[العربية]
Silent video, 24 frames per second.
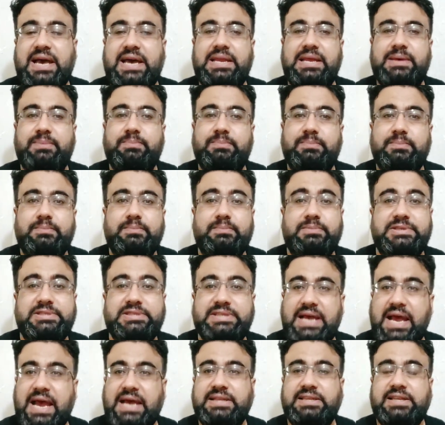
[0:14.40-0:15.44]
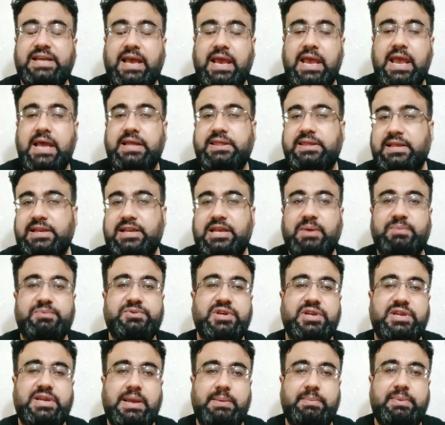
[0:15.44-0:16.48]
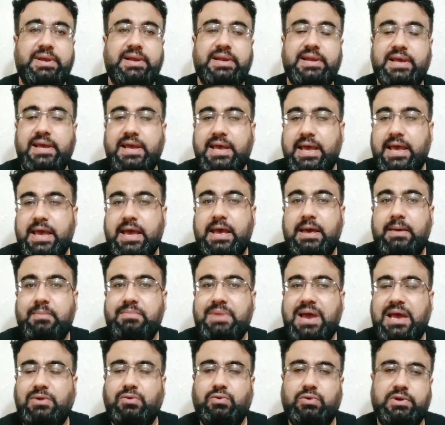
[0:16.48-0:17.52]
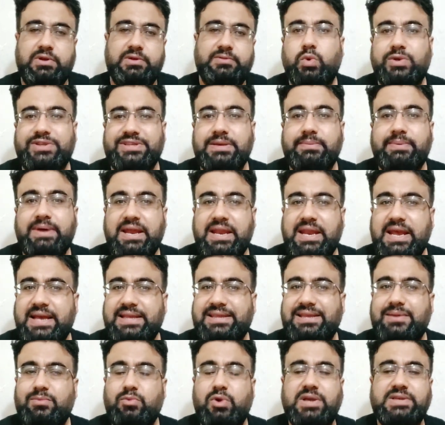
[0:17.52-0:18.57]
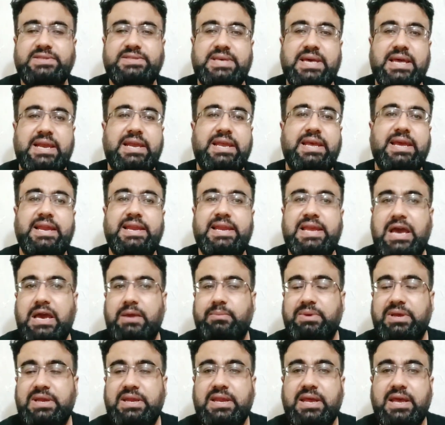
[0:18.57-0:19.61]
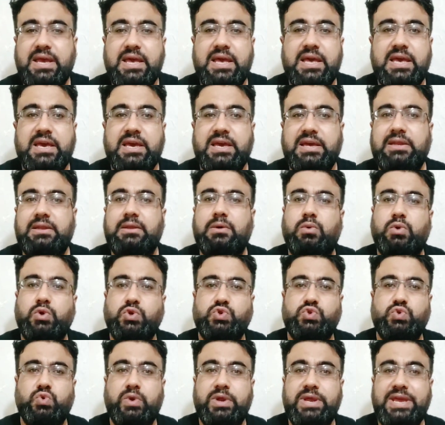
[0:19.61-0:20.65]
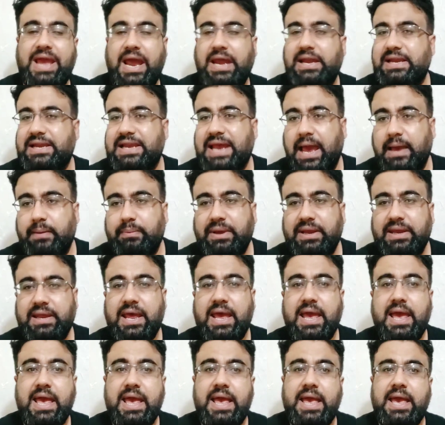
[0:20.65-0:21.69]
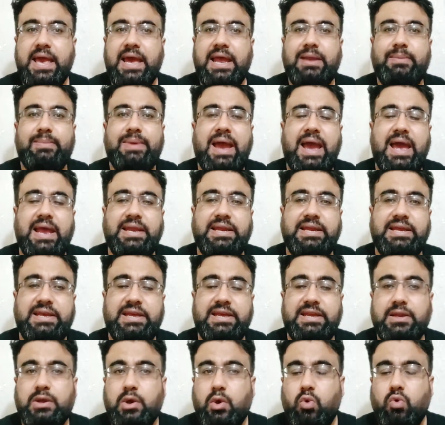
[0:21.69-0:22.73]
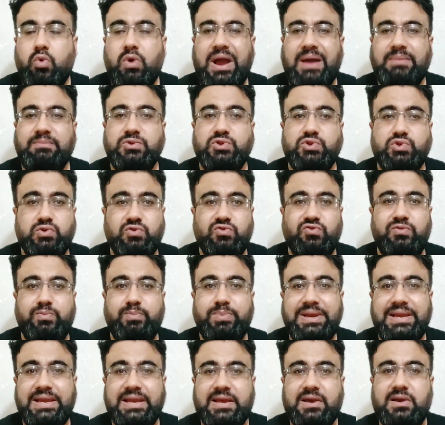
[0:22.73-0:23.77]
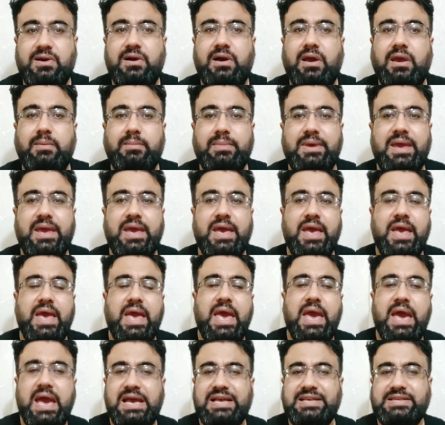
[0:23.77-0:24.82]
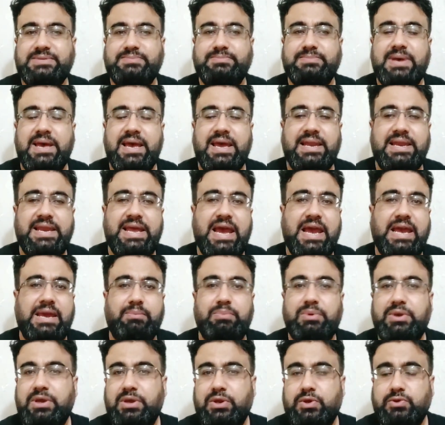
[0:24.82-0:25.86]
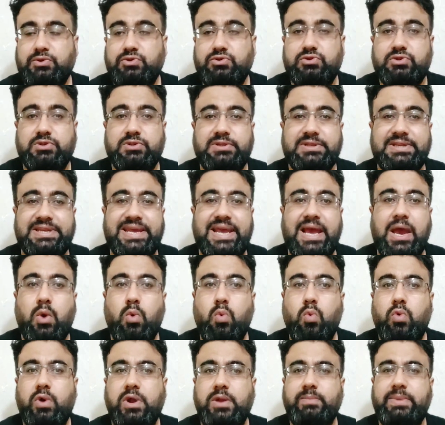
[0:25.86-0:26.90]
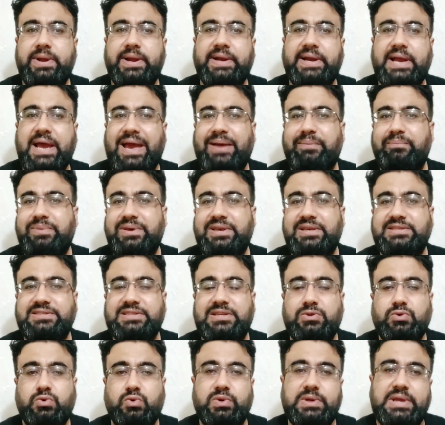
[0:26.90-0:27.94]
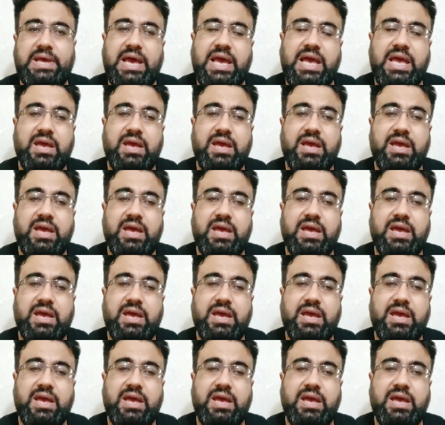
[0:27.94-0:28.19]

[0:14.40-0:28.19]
حلب تحت قيادة الكابتن نبيل معلول طبعا هذا المعسكر للاعبين الدوري السوري يعني اللاعبين المحليين وعم نشوف بالقائمة أسماء لاعبين جدد لأول مرة عم بيستدعوا